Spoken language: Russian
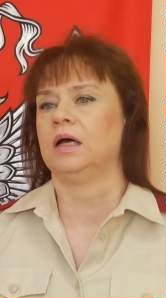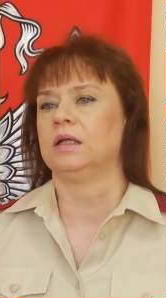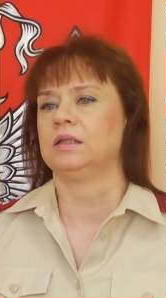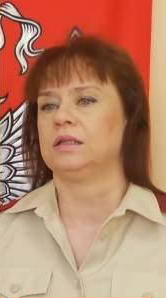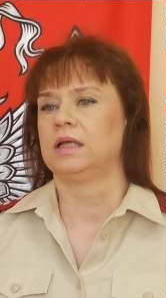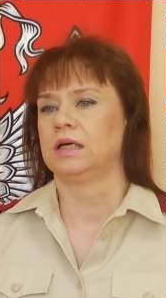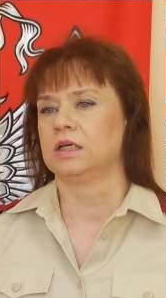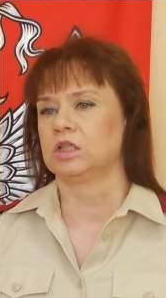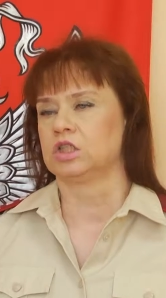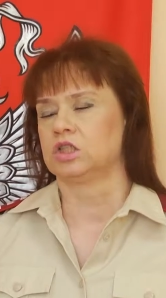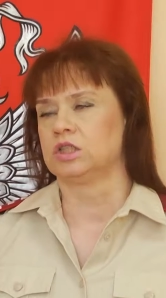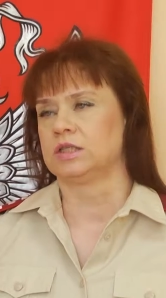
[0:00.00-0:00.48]

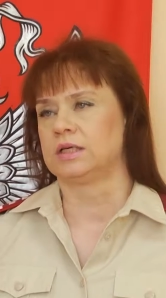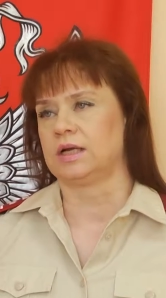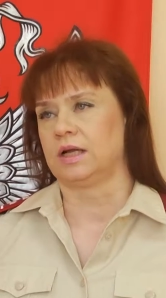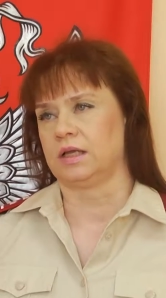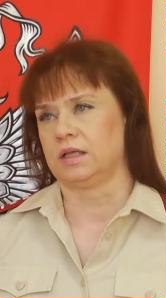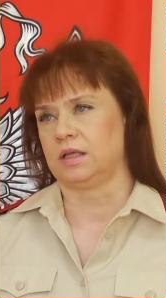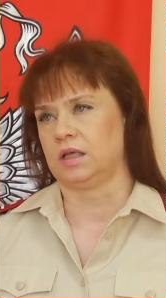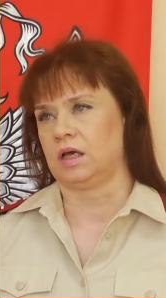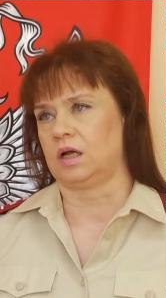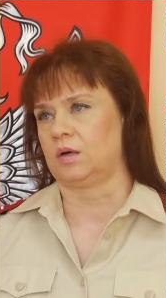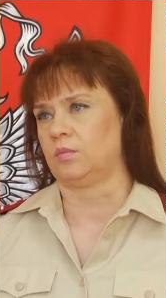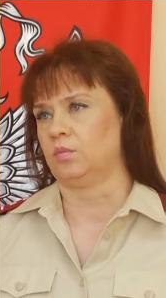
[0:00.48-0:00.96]
Также
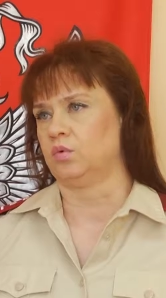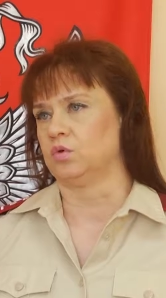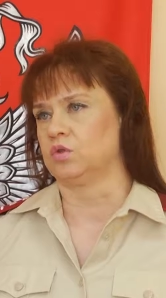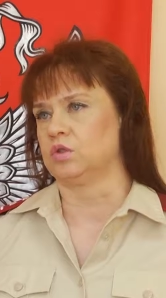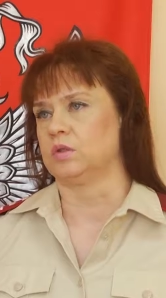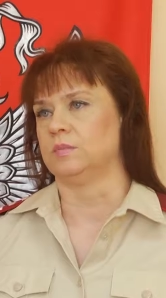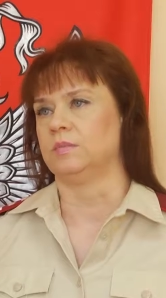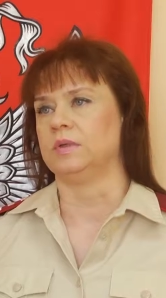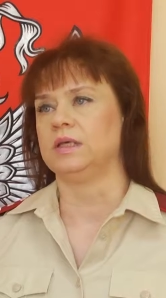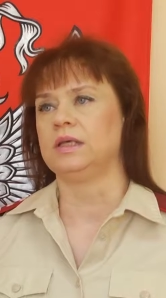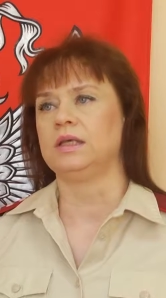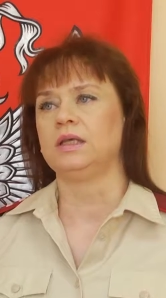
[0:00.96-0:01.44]
ранние
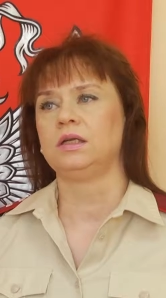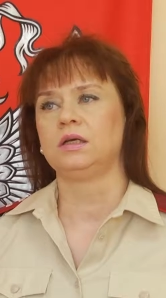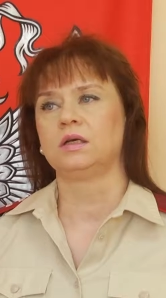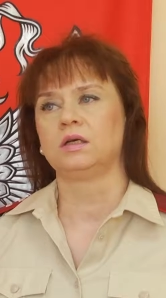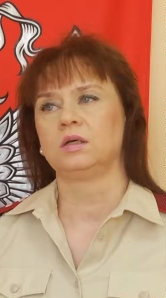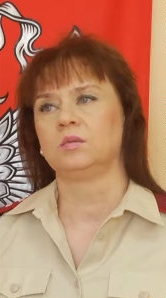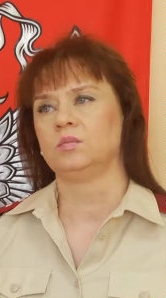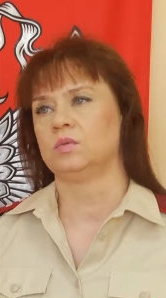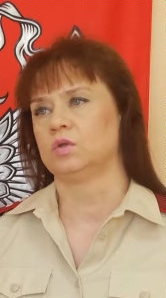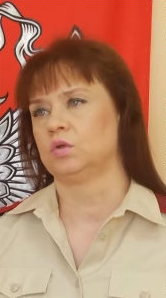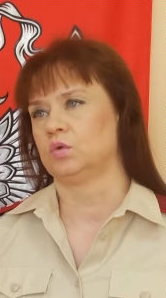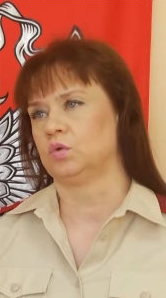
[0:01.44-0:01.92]
арбузы мы не
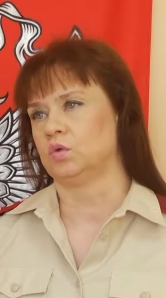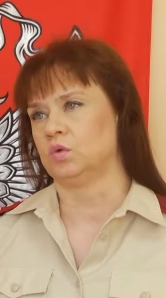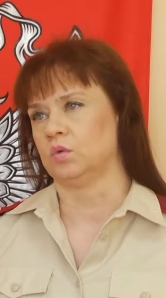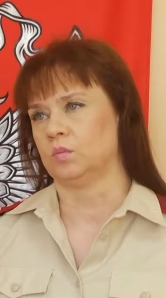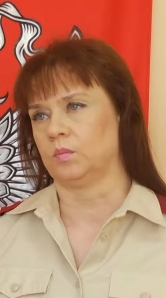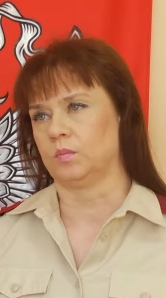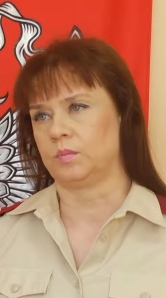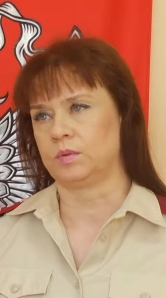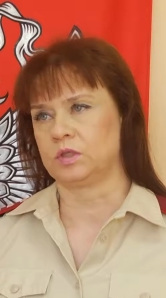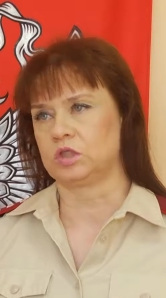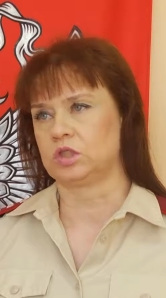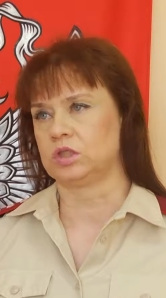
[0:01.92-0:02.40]

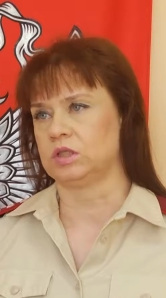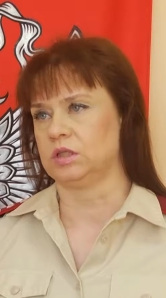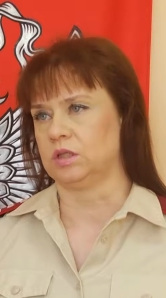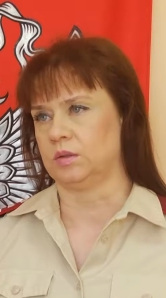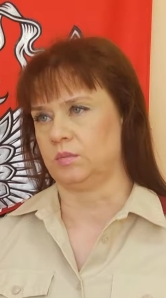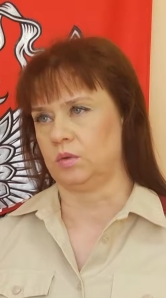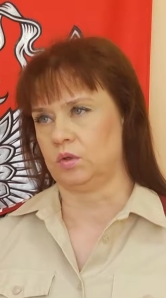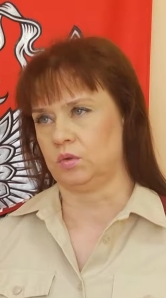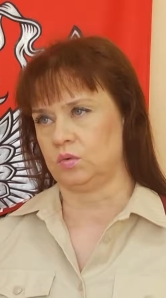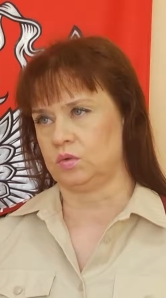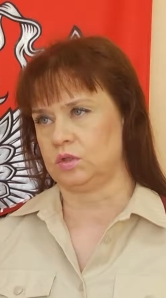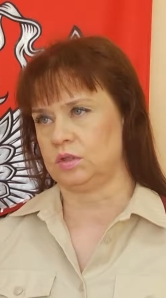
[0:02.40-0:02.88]
рекомендуем
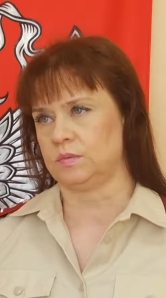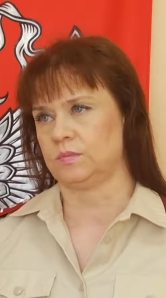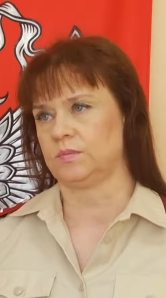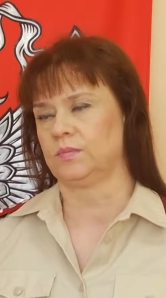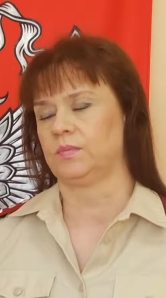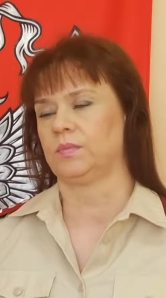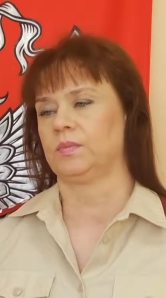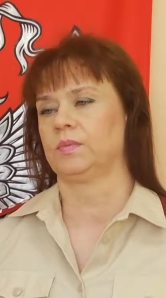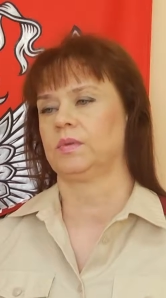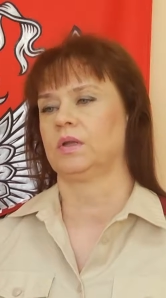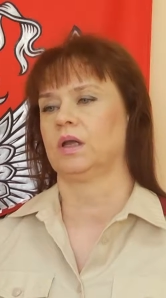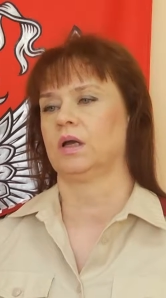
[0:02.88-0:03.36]
пожилым людям,
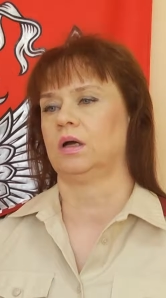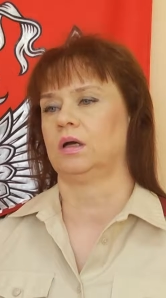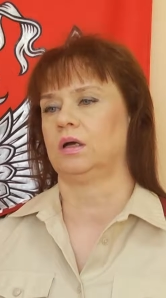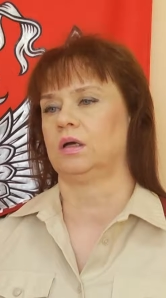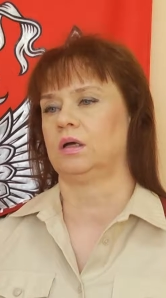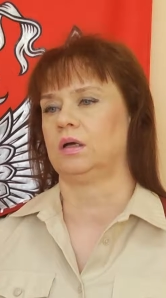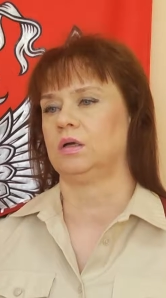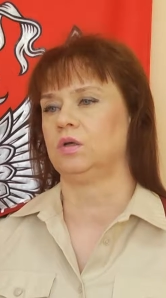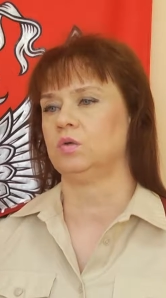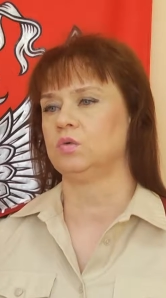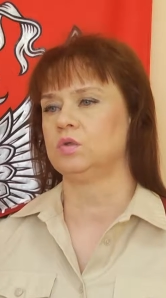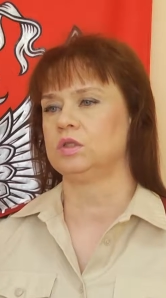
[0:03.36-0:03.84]

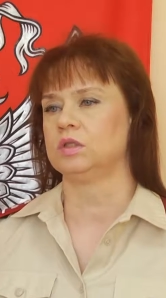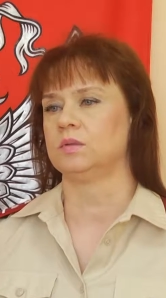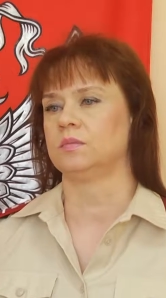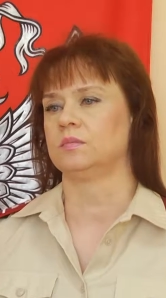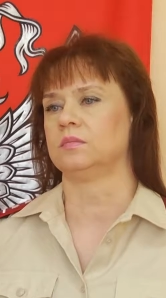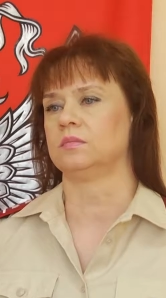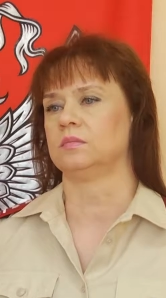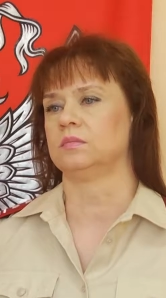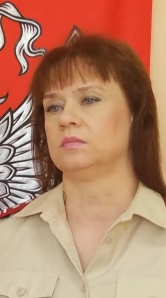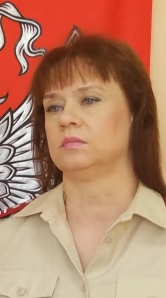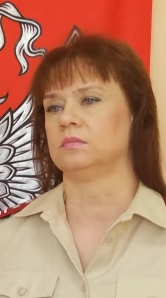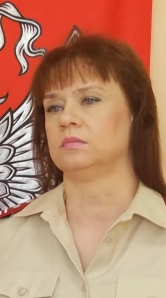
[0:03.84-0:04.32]
а,
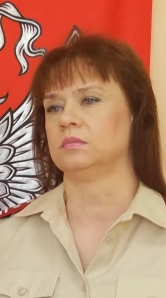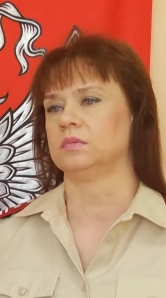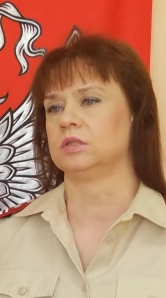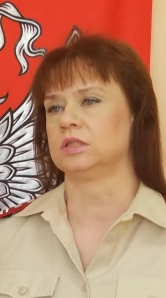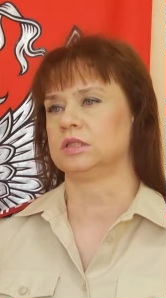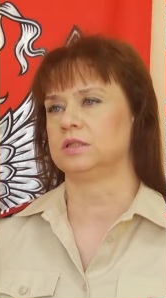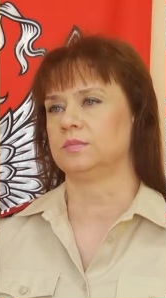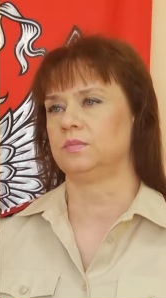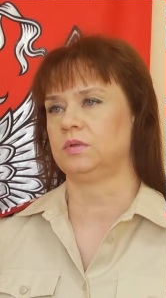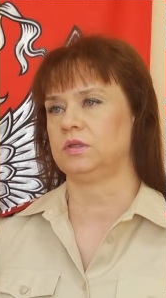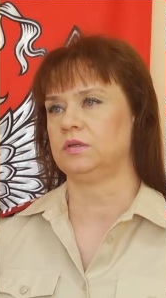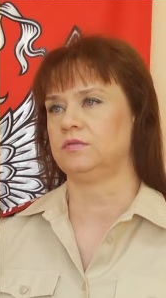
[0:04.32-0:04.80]
людям с
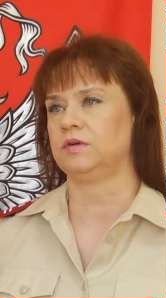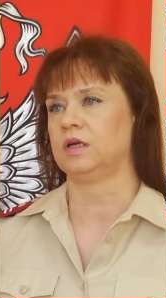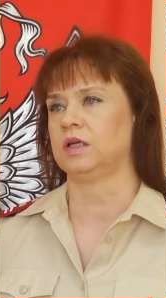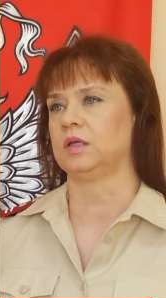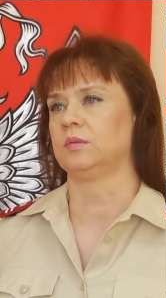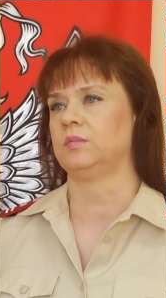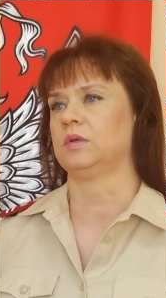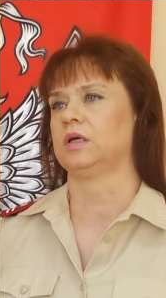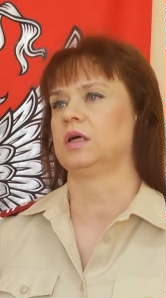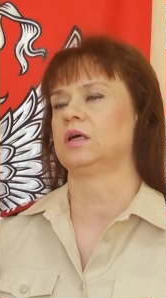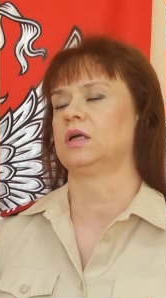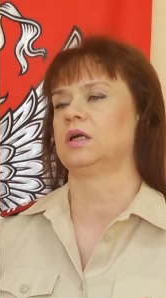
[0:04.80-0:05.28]

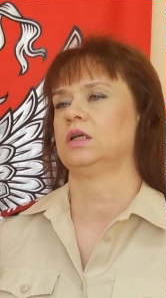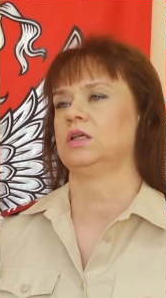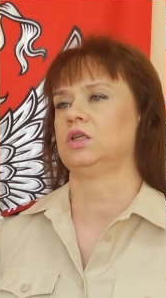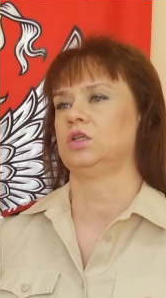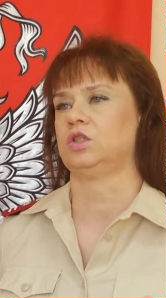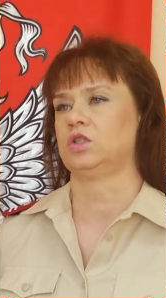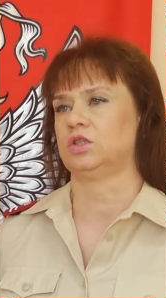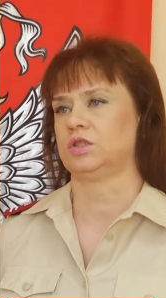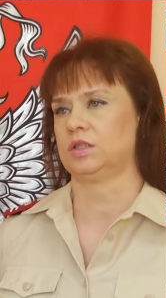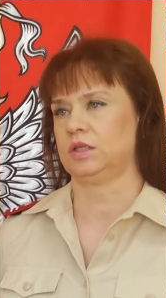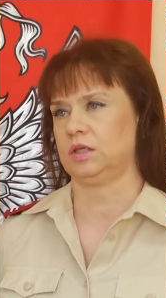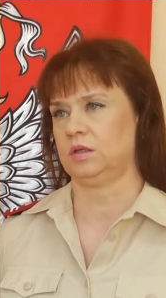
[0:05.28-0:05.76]
заболеваниями
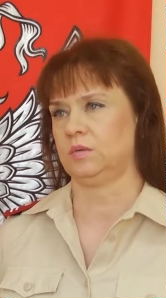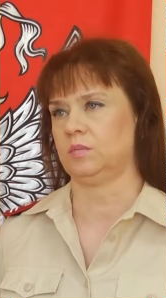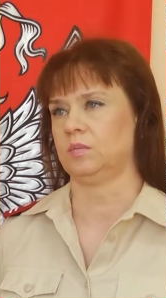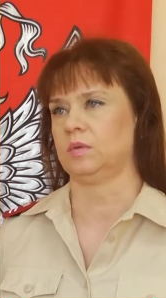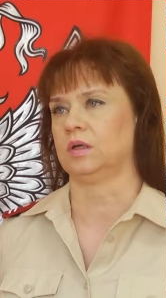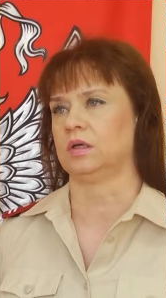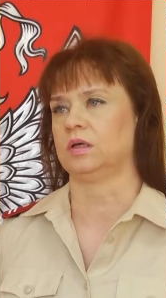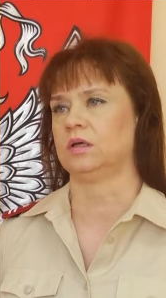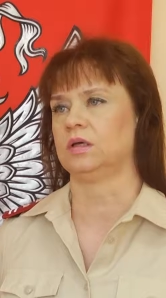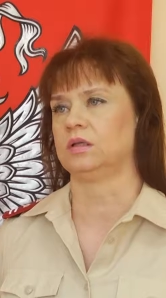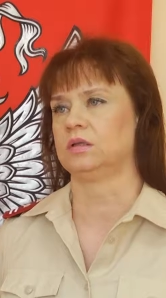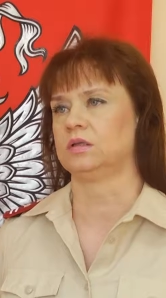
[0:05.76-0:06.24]
хроническими,
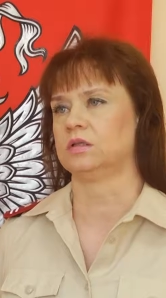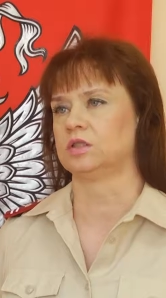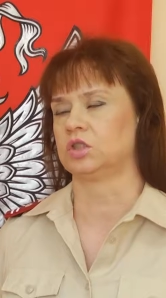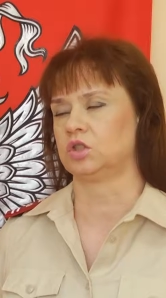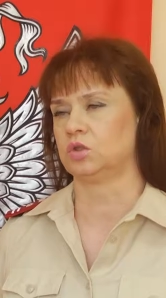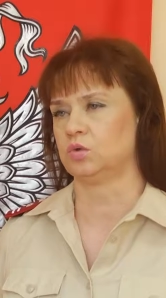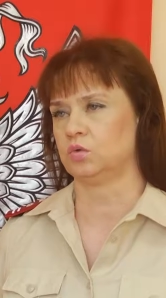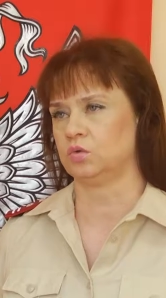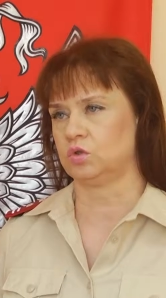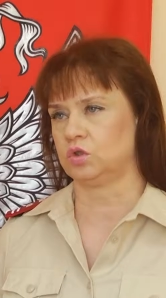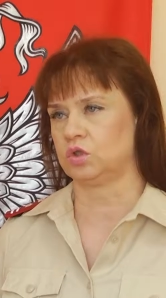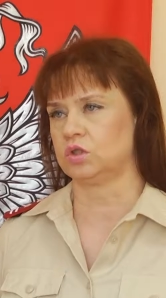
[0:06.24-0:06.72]
это
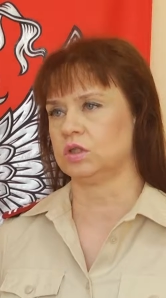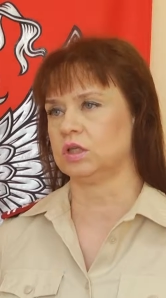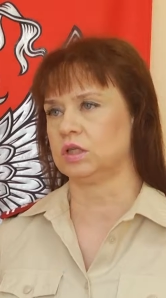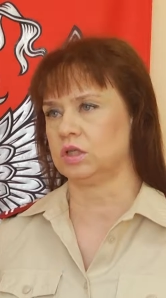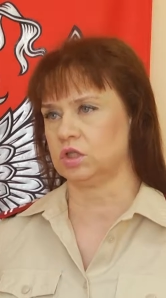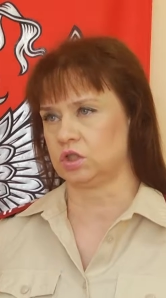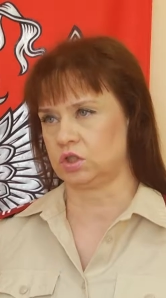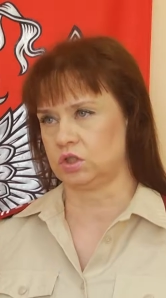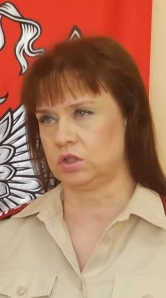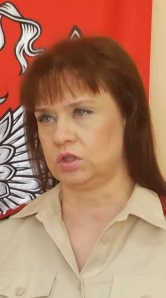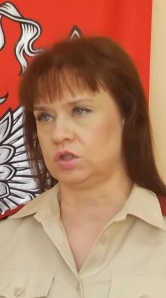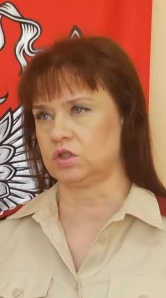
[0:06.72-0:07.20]

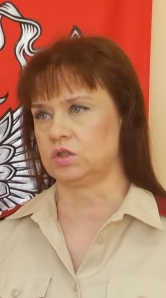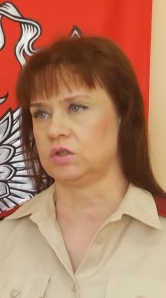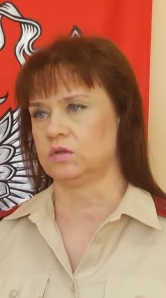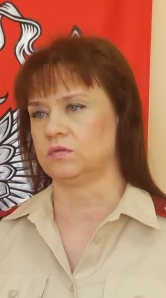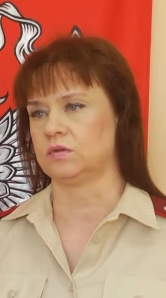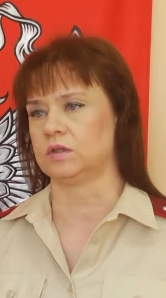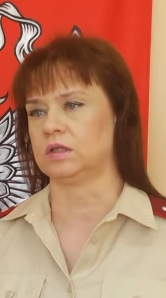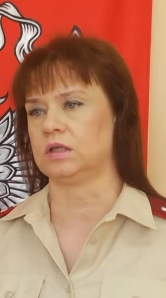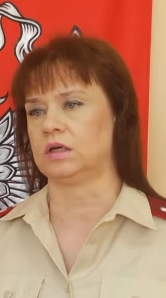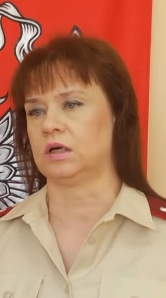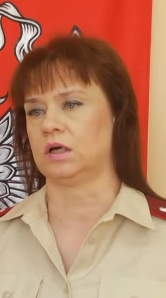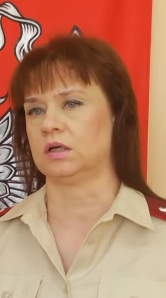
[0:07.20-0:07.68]

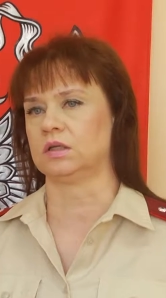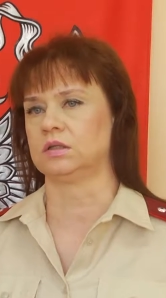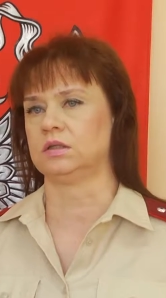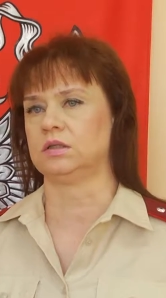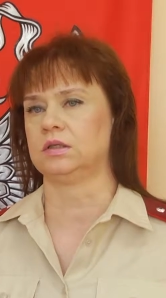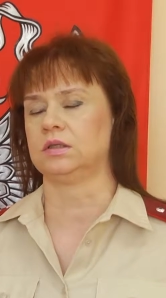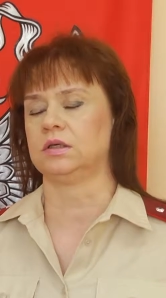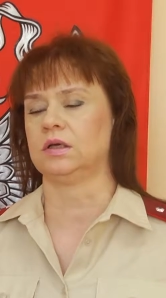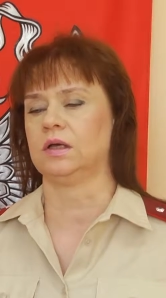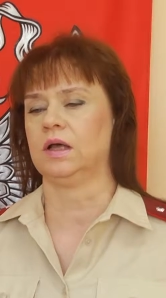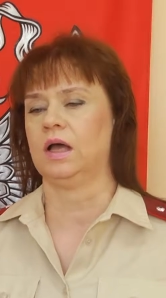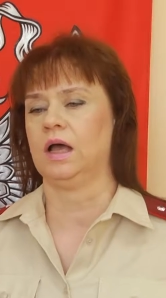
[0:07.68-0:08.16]
желудочно-кишечного тракта,